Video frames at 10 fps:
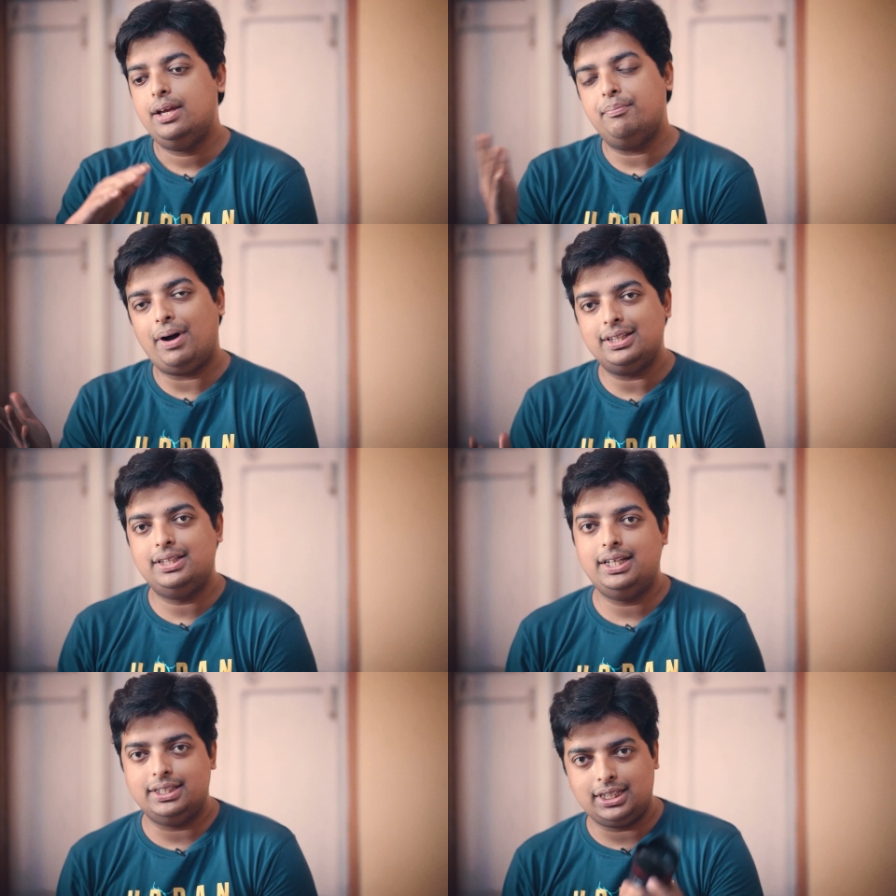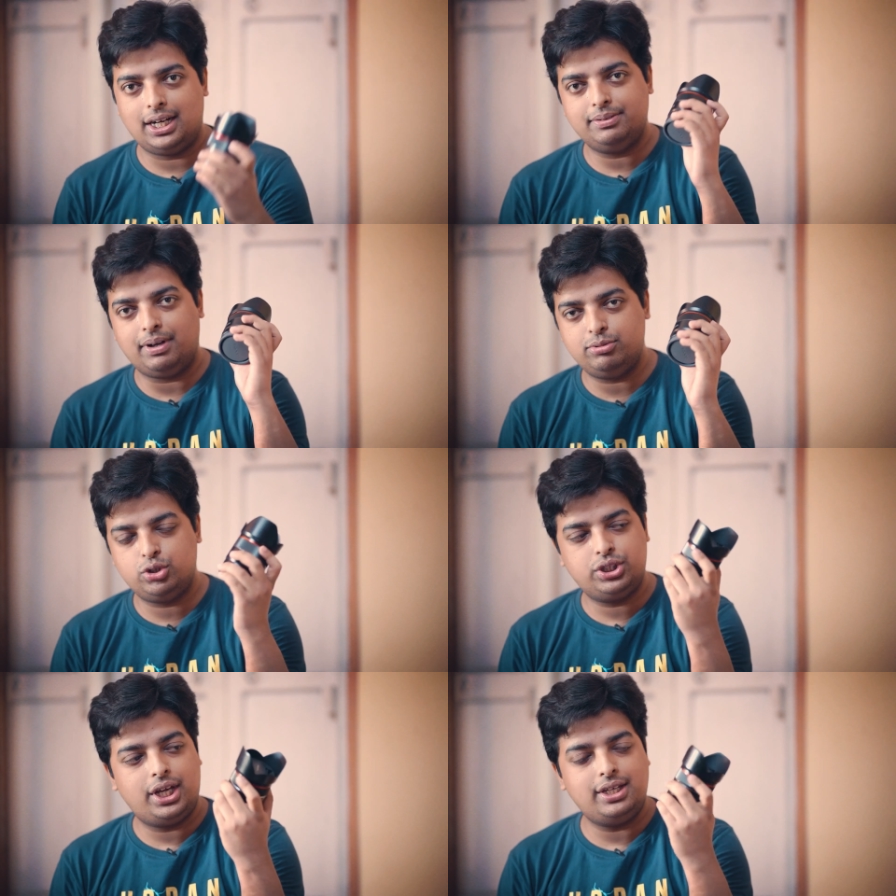বাদ দিয়ে যারা ভাবছো
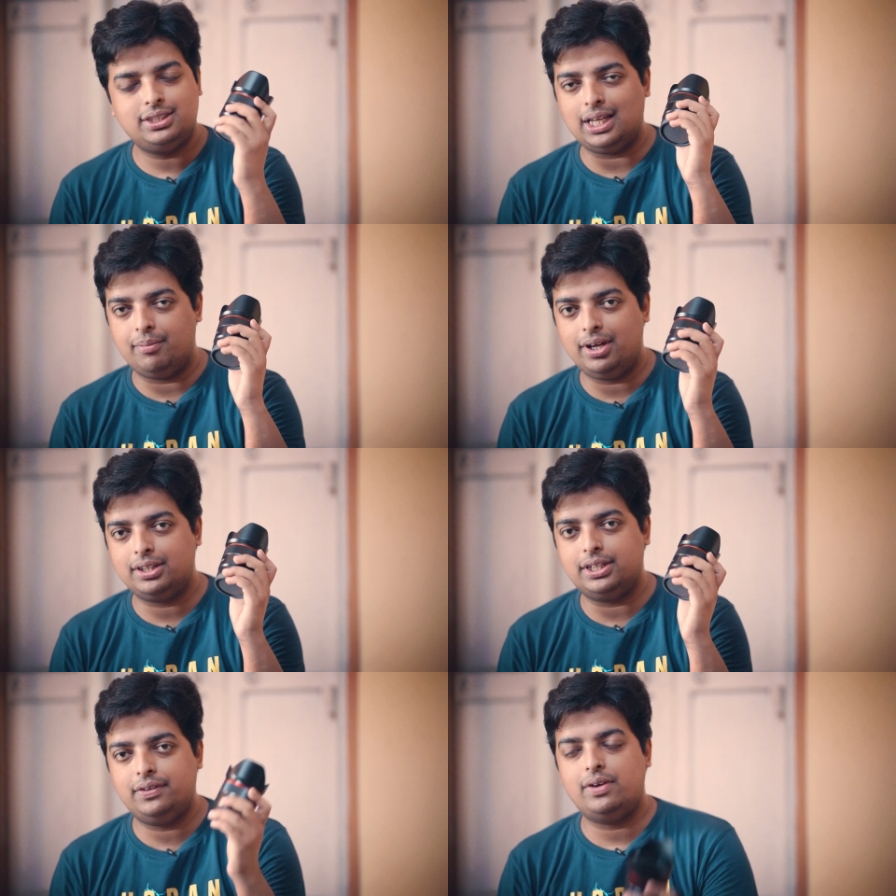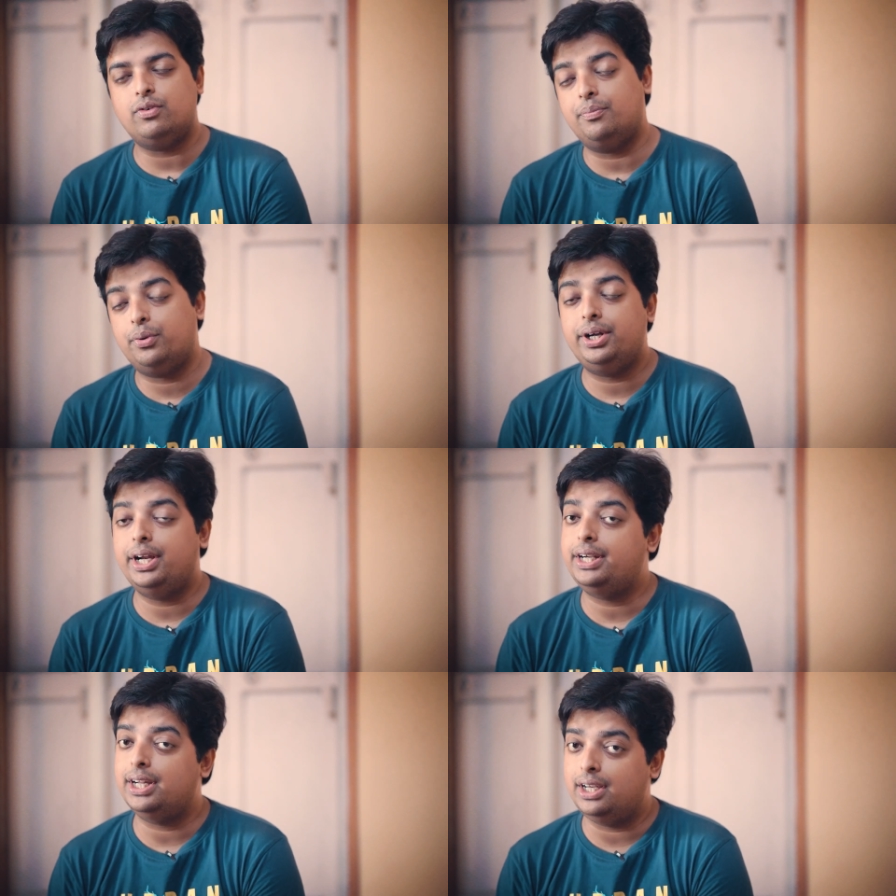যে এই স্যামিয়াং থার্টি ফাইভ ওয়ান পয়েন্ট এইটটা